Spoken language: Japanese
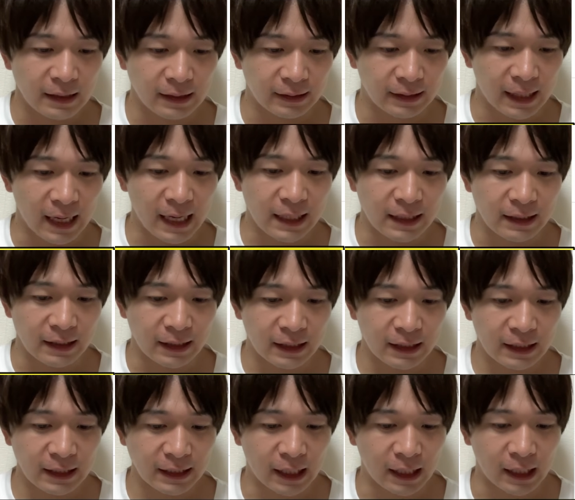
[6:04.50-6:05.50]
第2
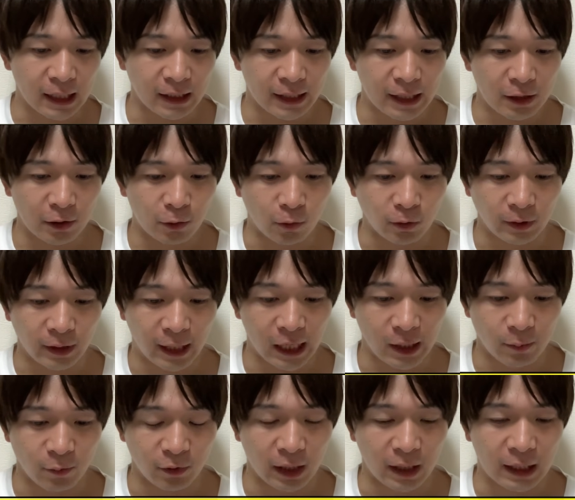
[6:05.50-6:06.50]
位以下が結構
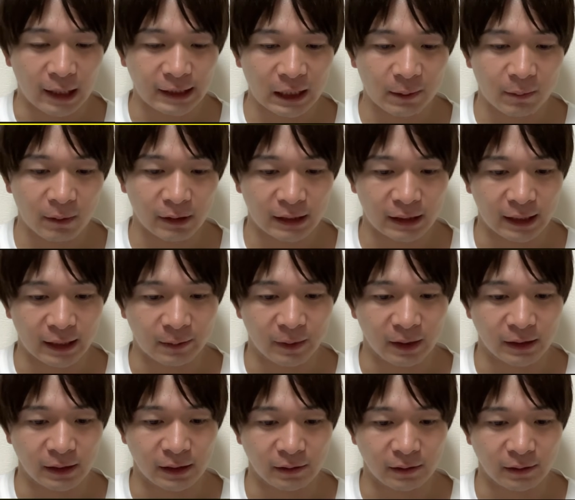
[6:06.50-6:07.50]
タイムが固まってた
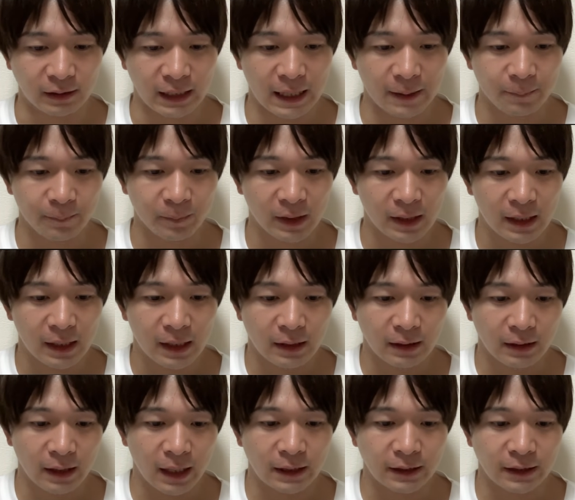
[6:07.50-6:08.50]
イメージですね。
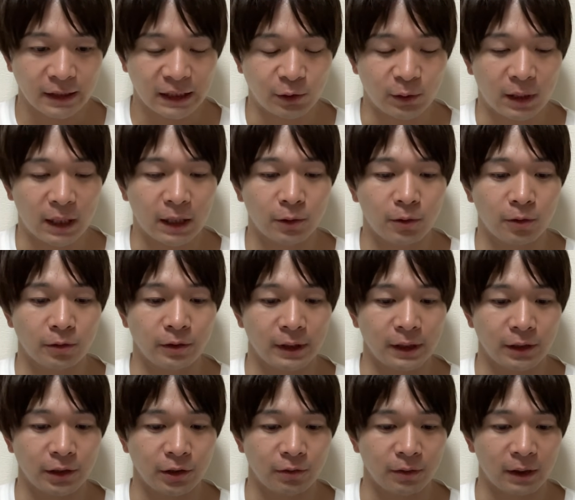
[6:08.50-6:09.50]
第1位の加藤
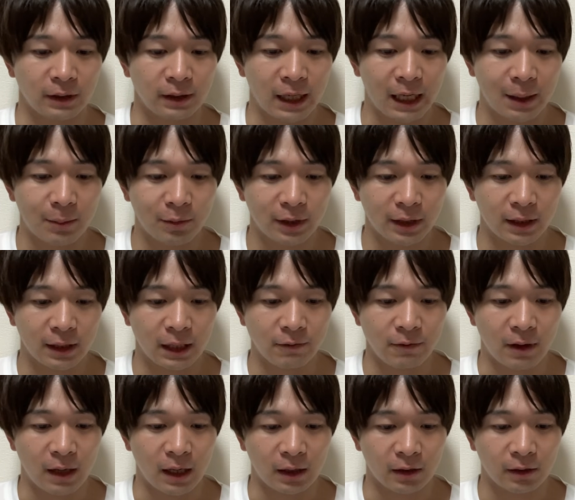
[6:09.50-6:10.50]
選手はタイム的に
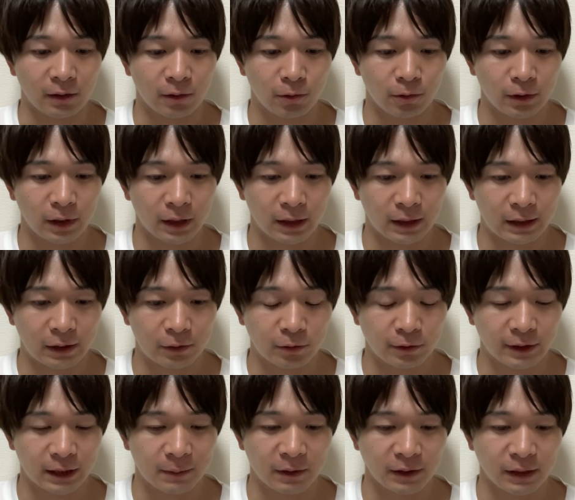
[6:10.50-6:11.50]
は圧倒的で
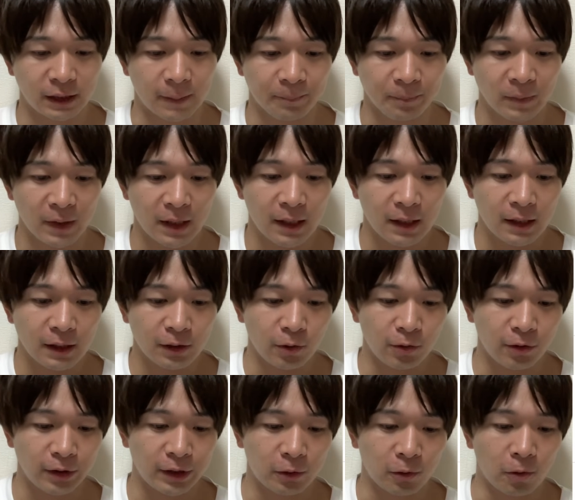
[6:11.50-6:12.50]
ございました。
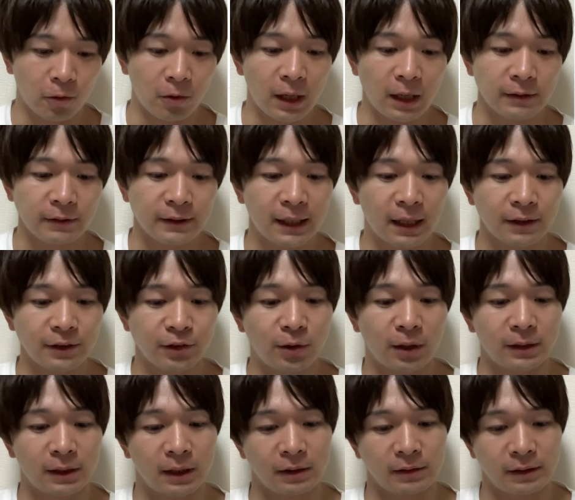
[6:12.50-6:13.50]
特に後半戦が強
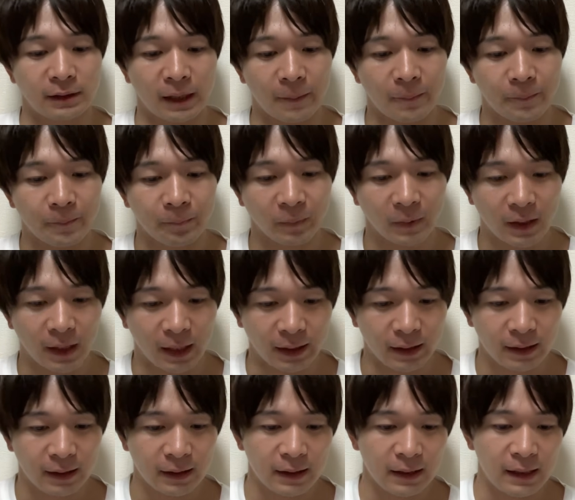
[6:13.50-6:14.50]
かったですね。はい。
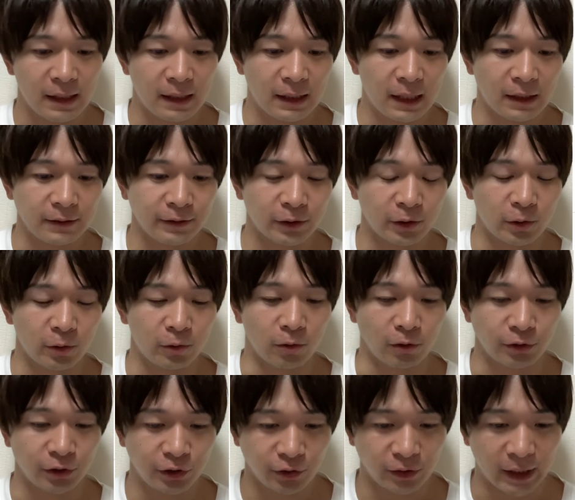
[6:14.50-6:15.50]
ラストの
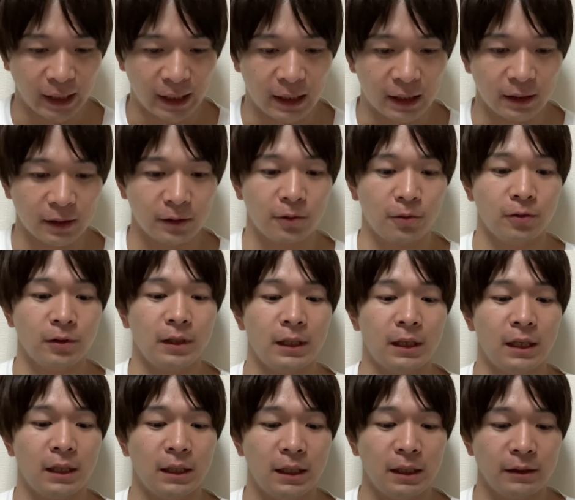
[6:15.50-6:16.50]
50で圧倒
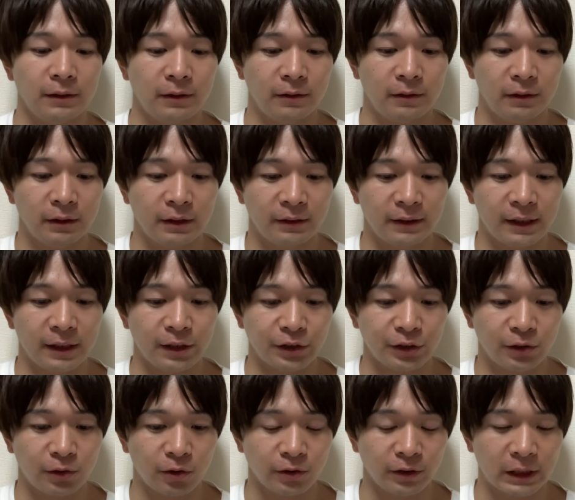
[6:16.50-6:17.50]
的に鈴木選
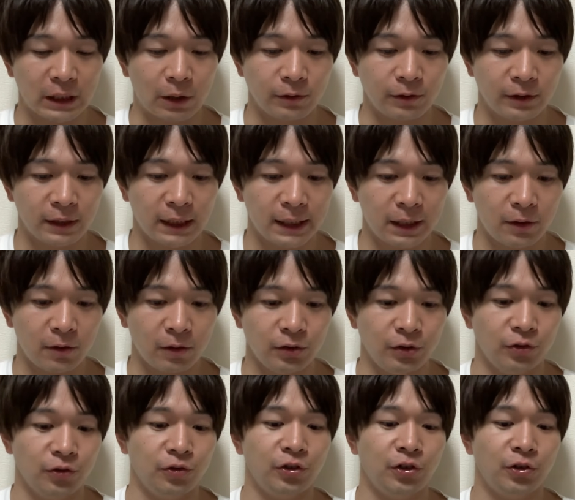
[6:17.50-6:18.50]
手と差をつけての
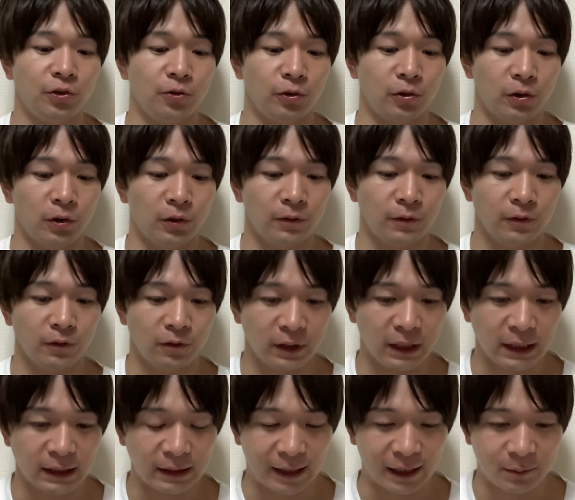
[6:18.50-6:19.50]
優勝という風
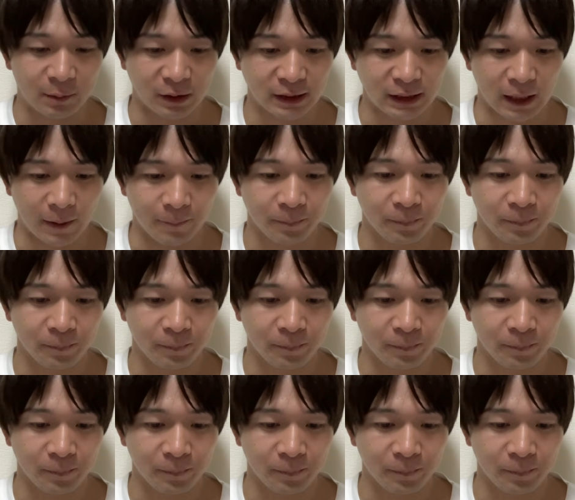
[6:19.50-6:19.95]
になりました。